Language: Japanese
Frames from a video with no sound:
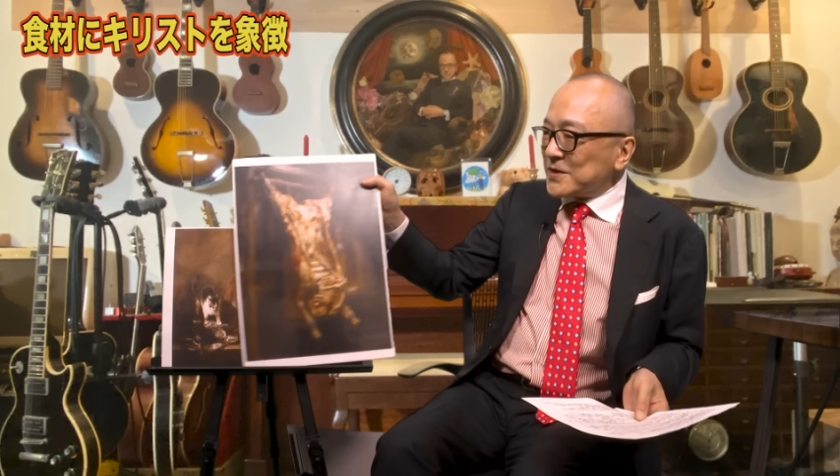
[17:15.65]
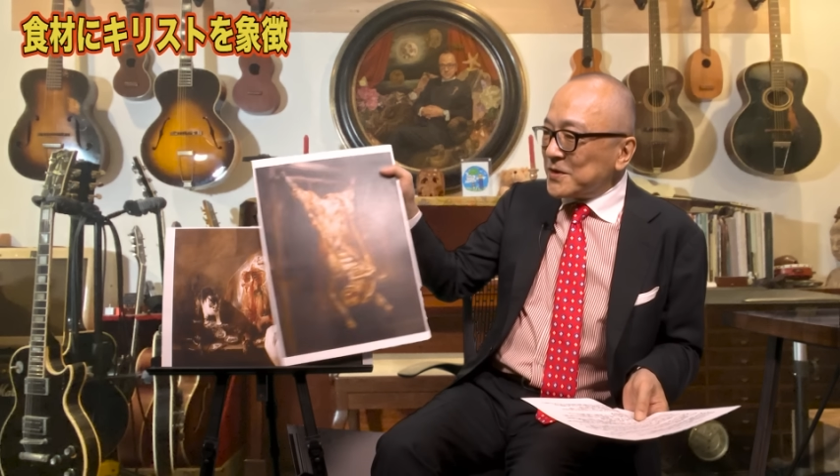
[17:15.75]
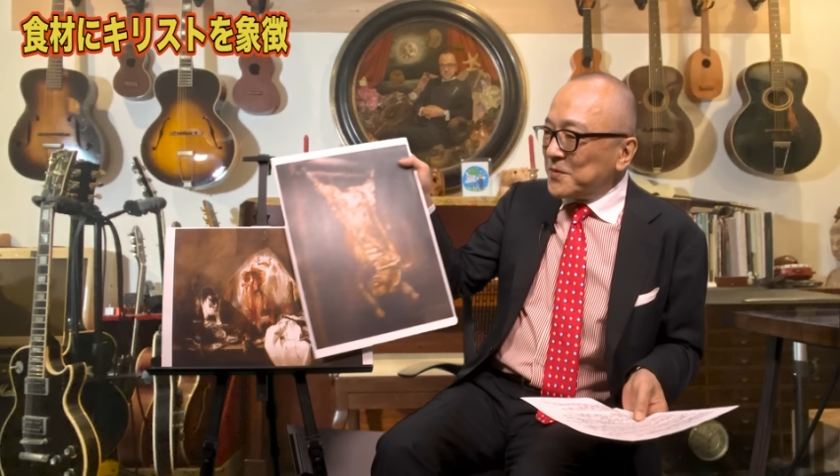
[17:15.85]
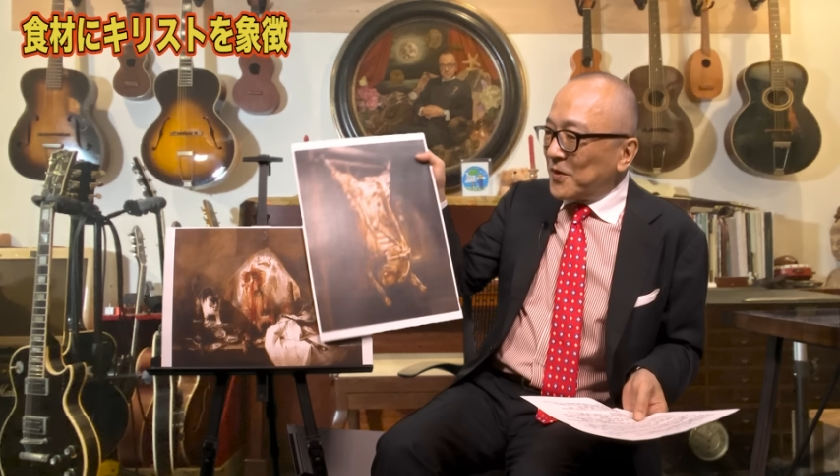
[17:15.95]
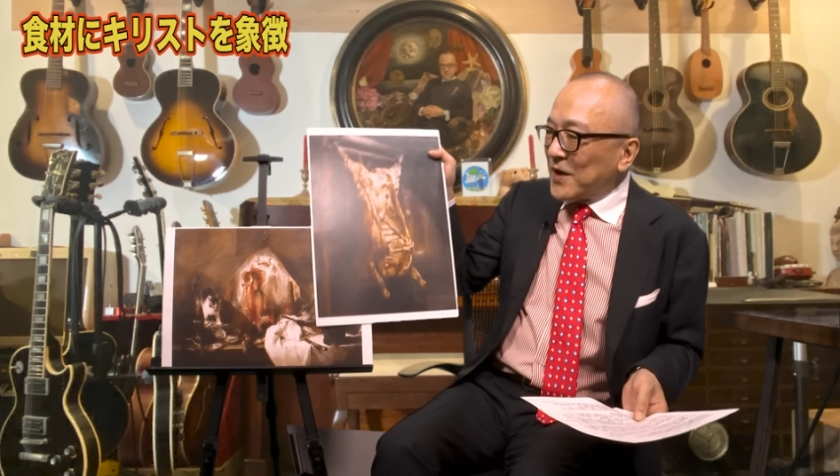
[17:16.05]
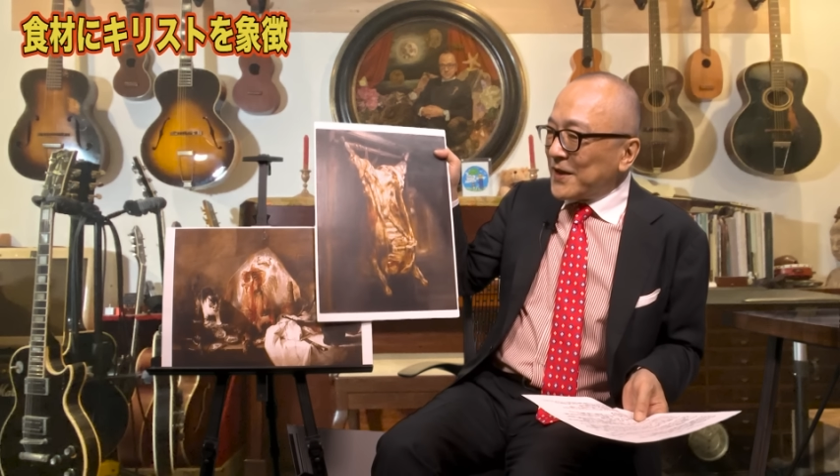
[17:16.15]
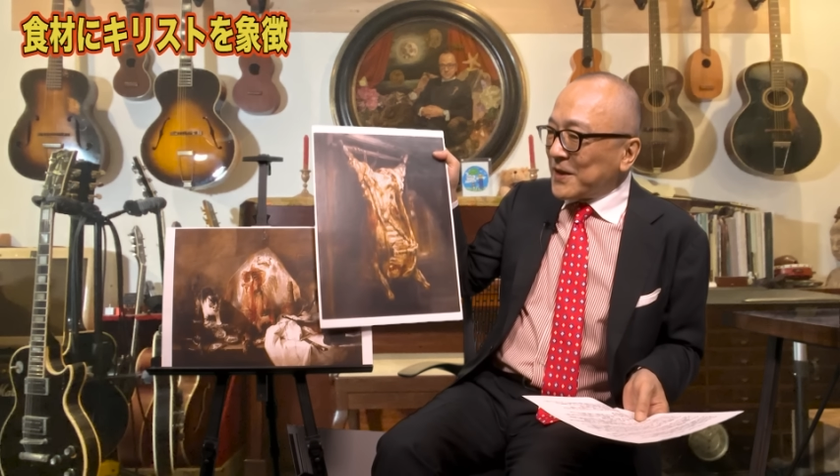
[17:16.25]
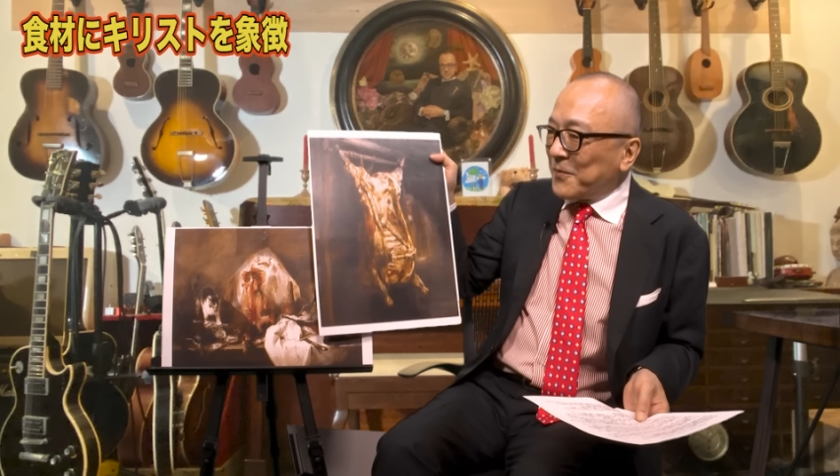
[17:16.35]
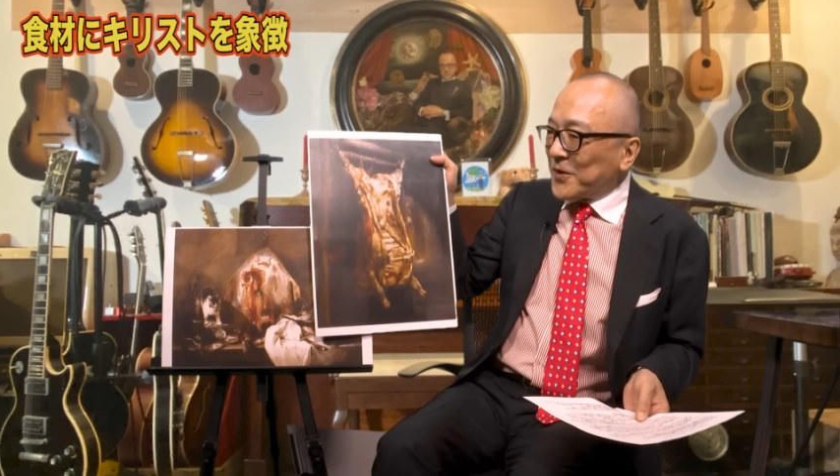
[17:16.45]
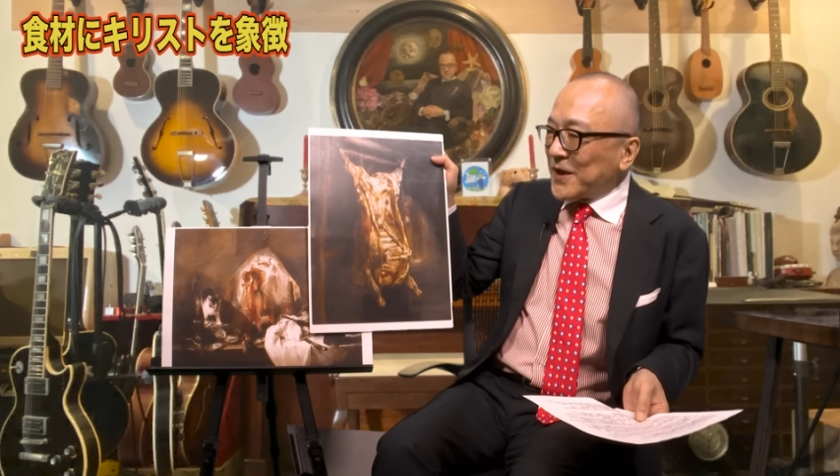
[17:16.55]
厨房を描い
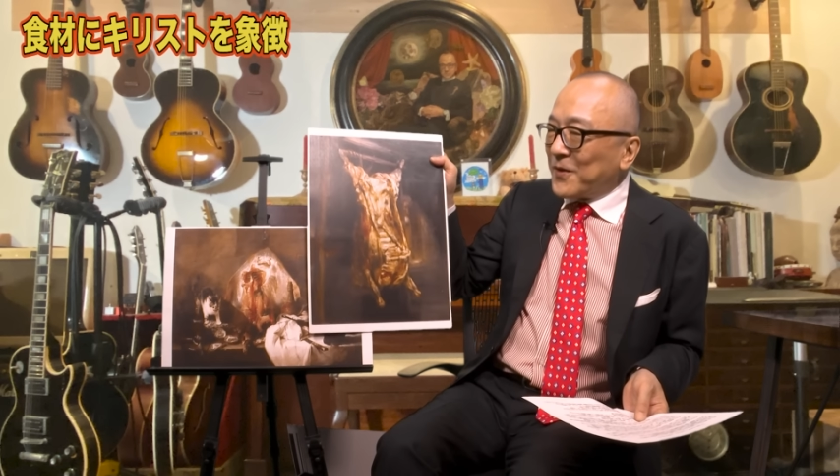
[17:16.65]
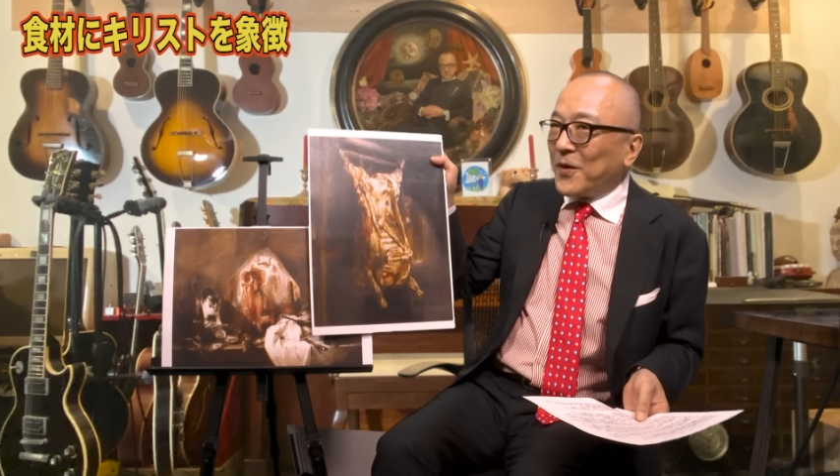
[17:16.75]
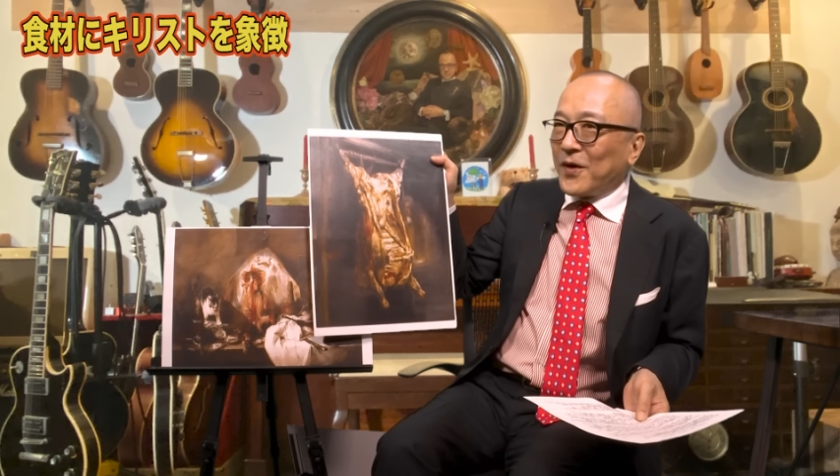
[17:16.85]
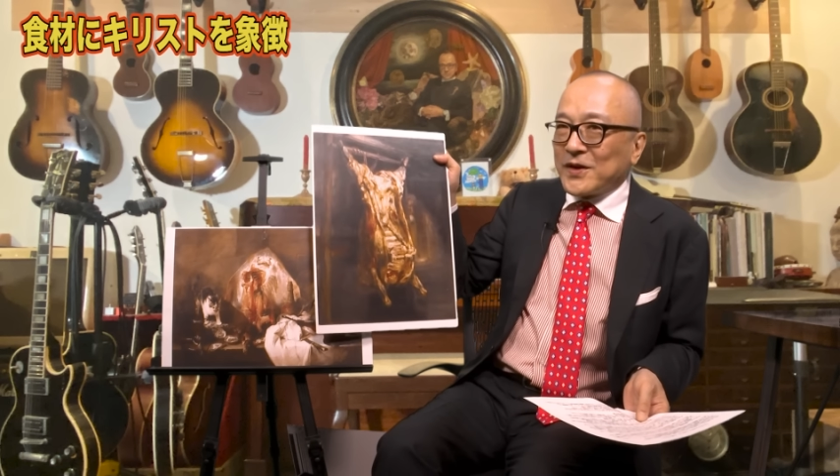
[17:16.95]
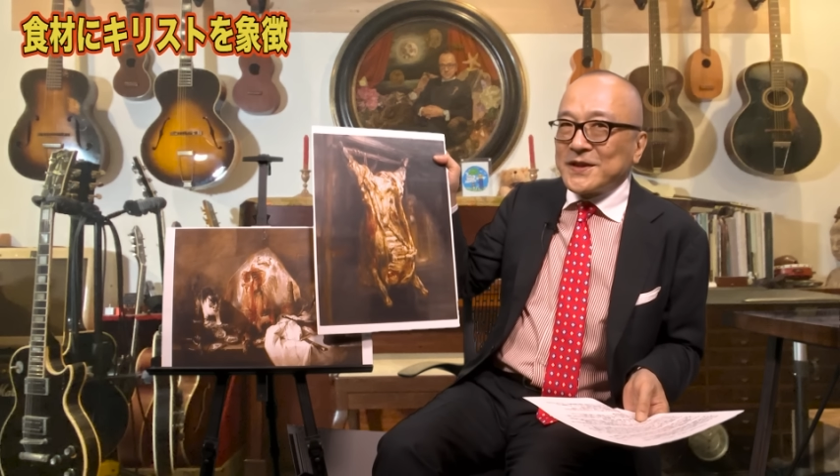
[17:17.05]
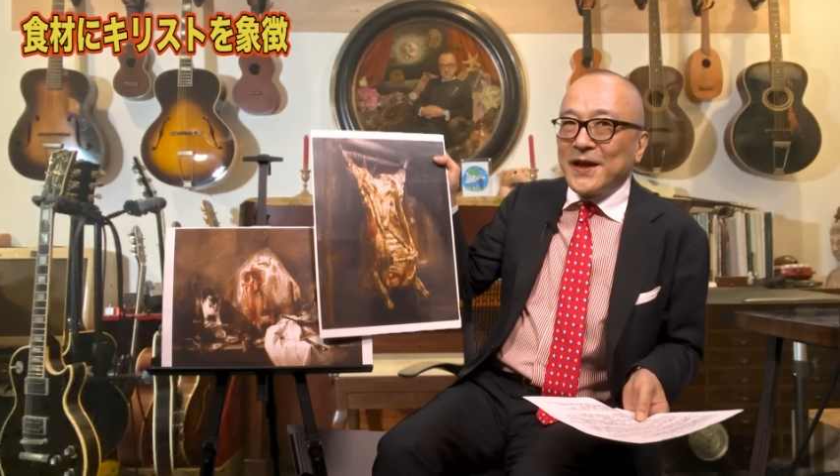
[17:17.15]
たボデゴン